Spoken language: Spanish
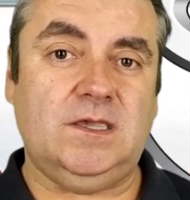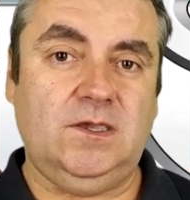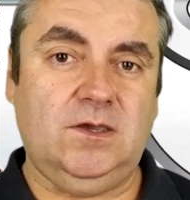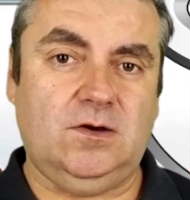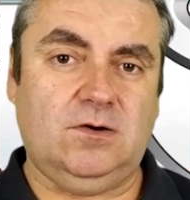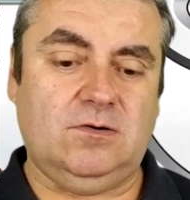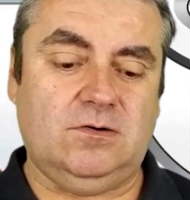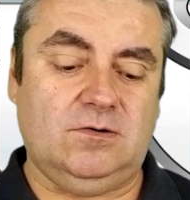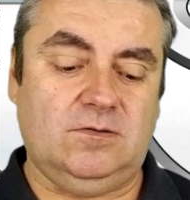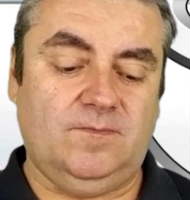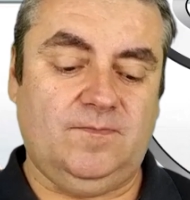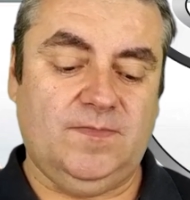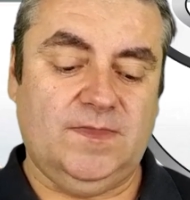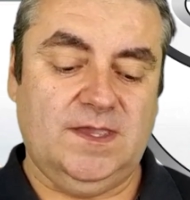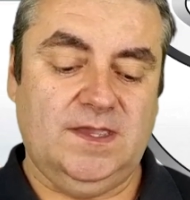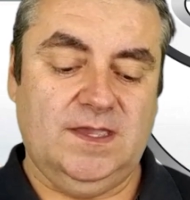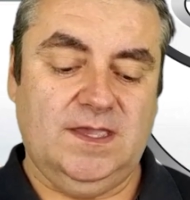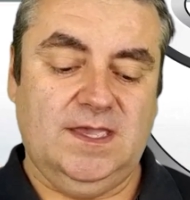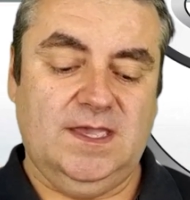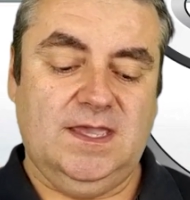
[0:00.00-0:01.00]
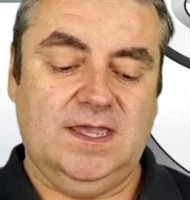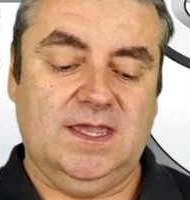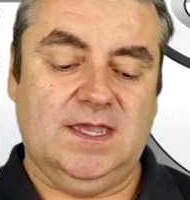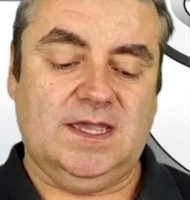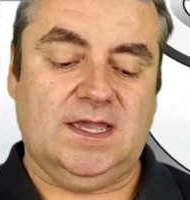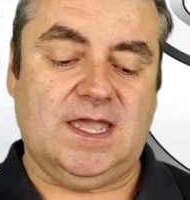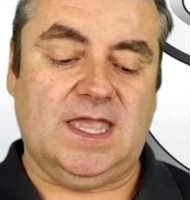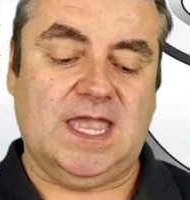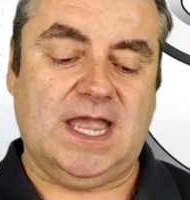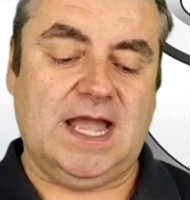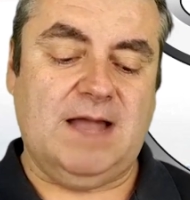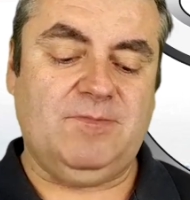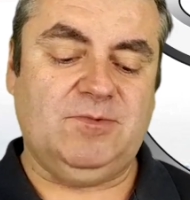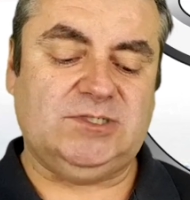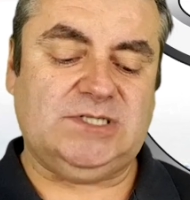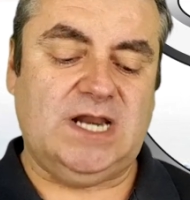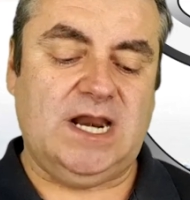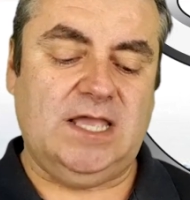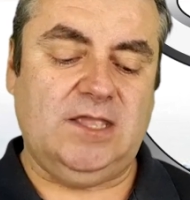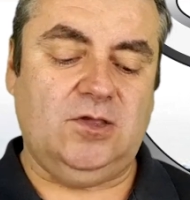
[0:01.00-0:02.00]
Y ojo, que
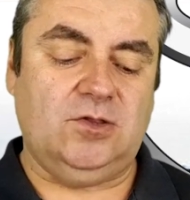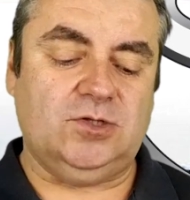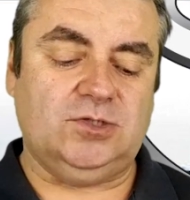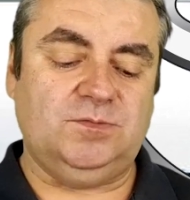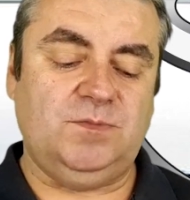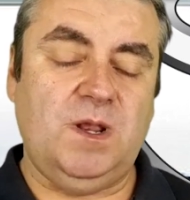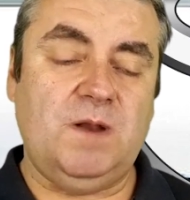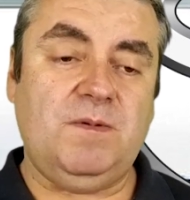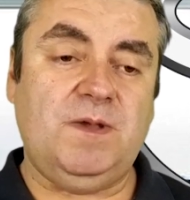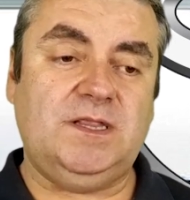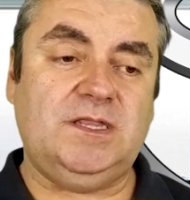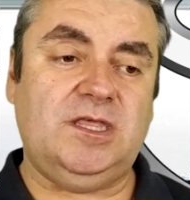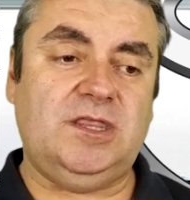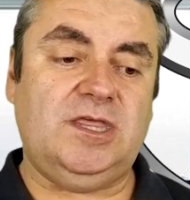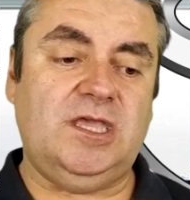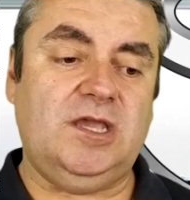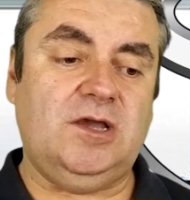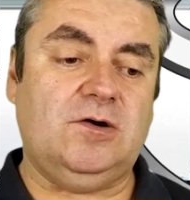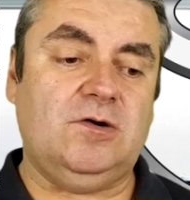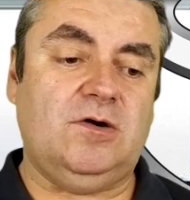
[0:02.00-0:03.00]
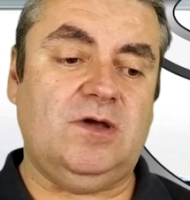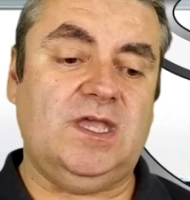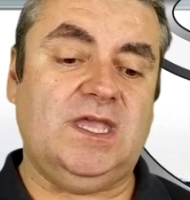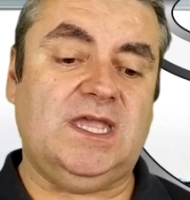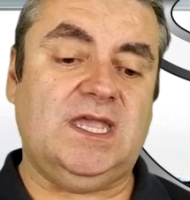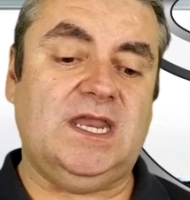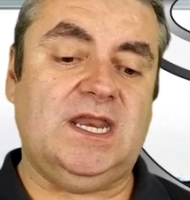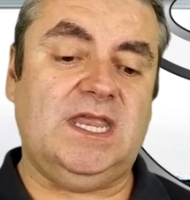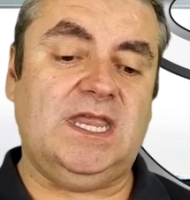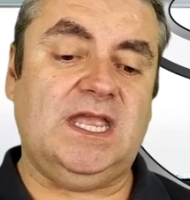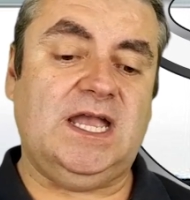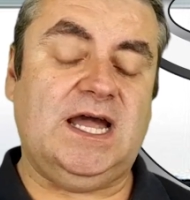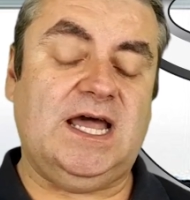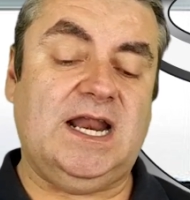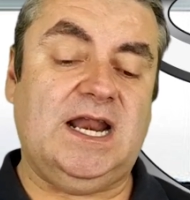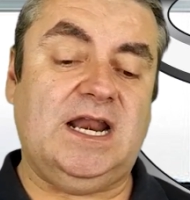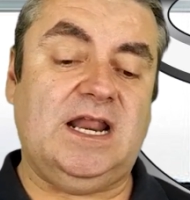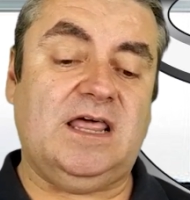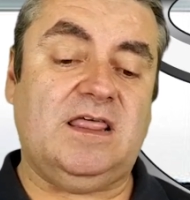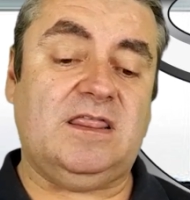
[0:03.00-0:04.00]
llegamos al año 2025 y quiere
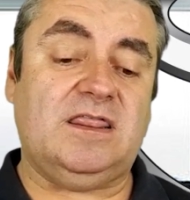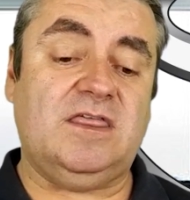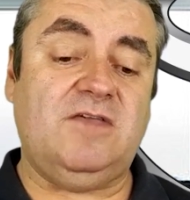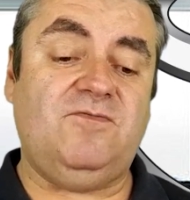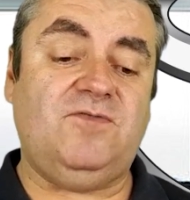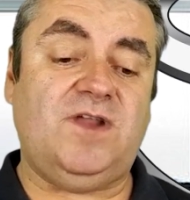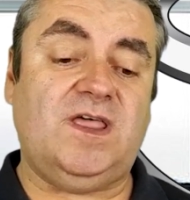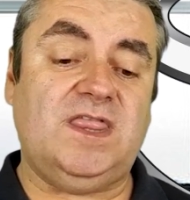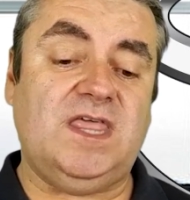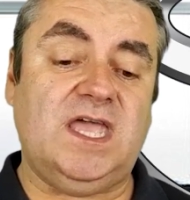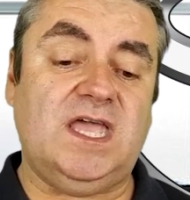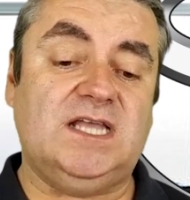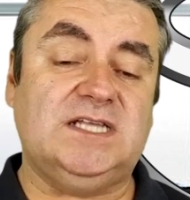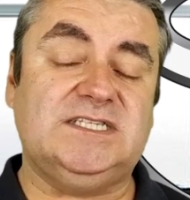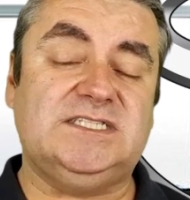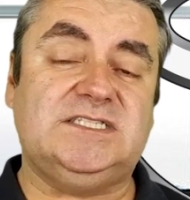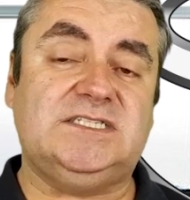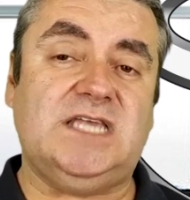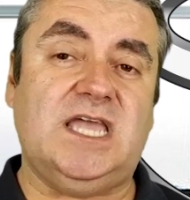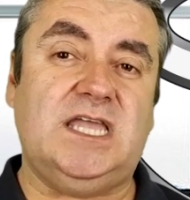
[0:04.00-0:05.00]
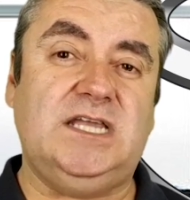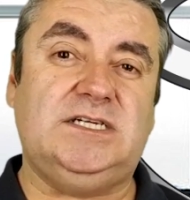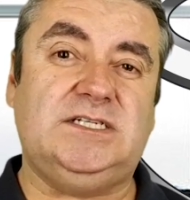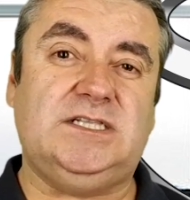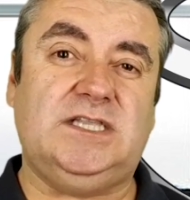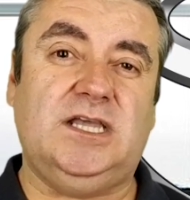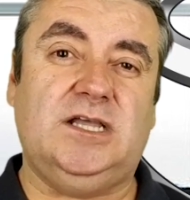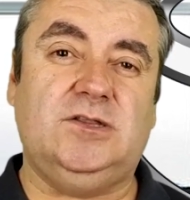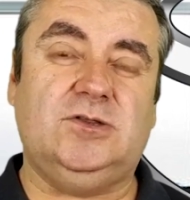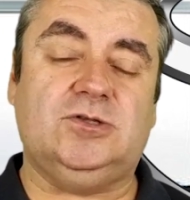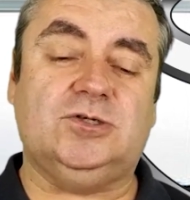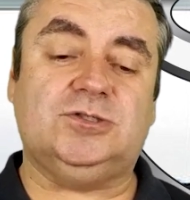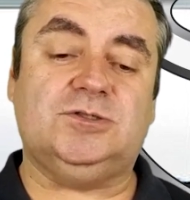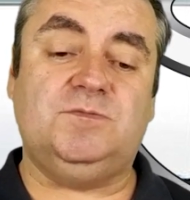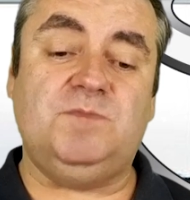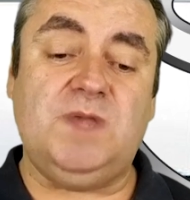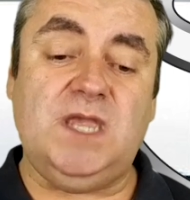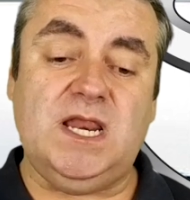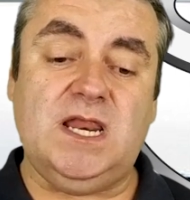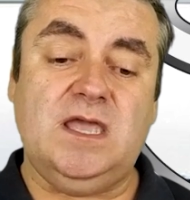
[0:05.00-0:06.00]
llegar a la cifra de
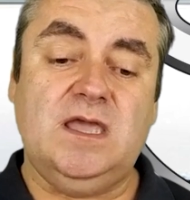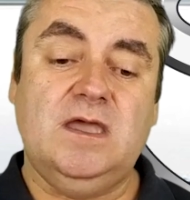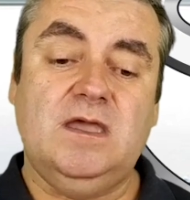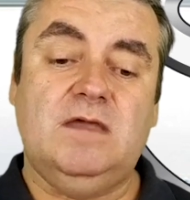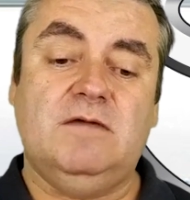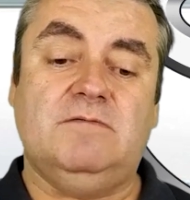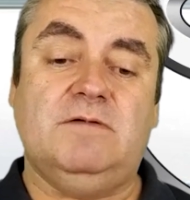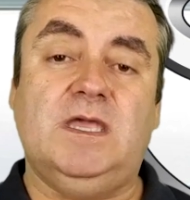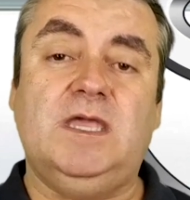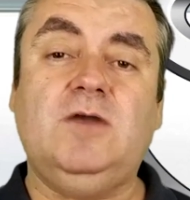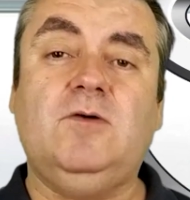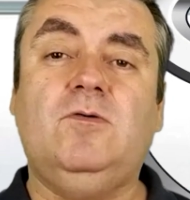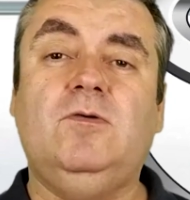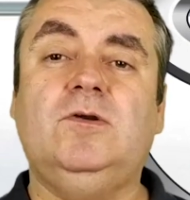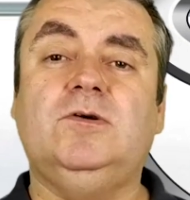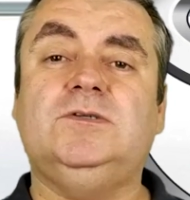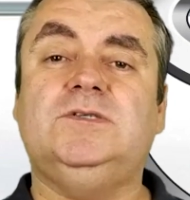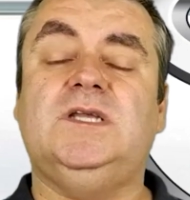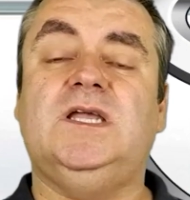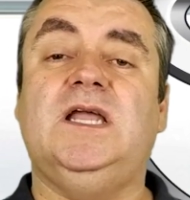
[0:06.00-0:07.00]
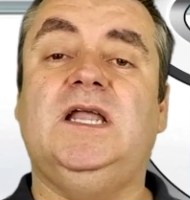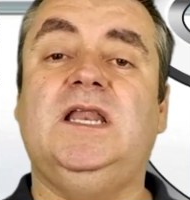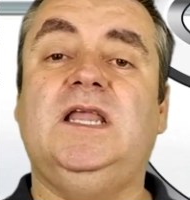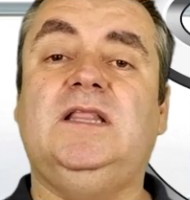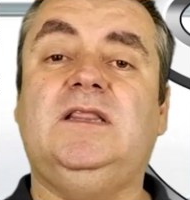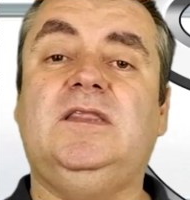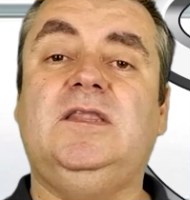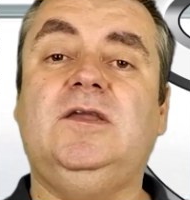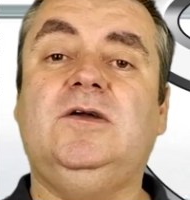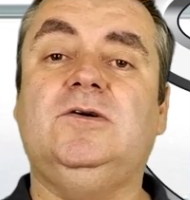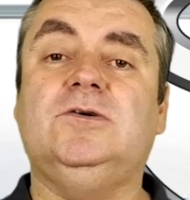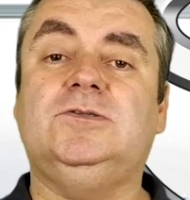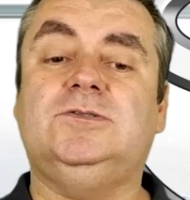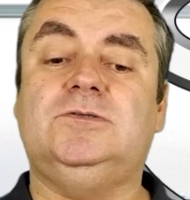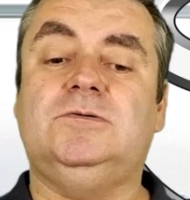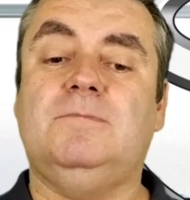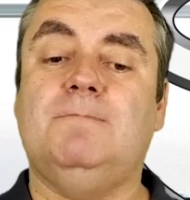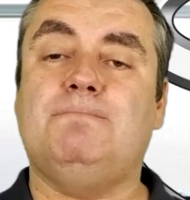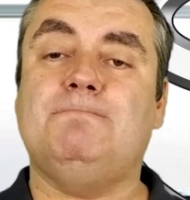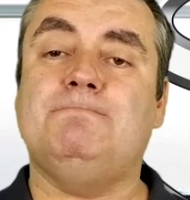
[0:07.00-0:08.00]
600.000 Vehículos
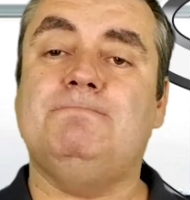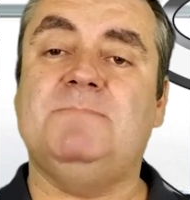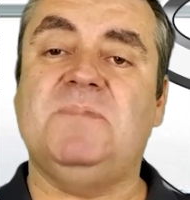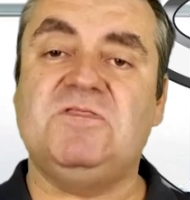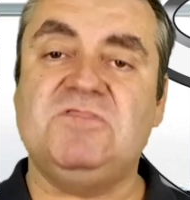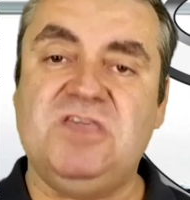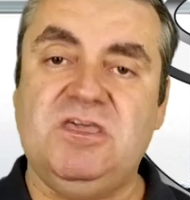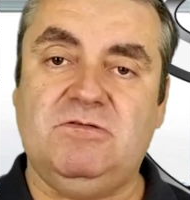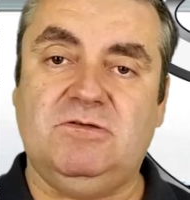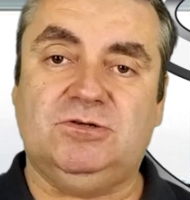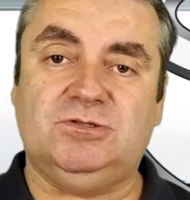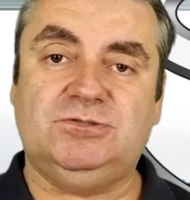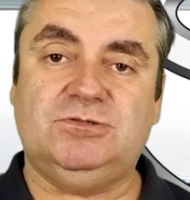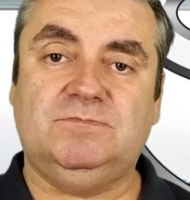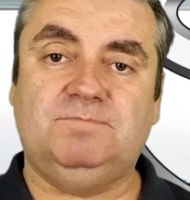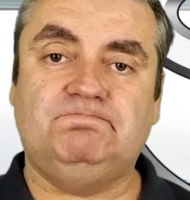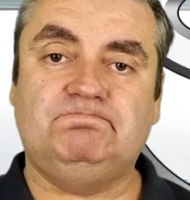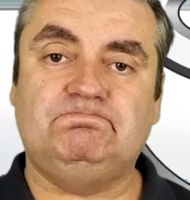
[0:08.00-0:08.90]
eléctricos vendidos.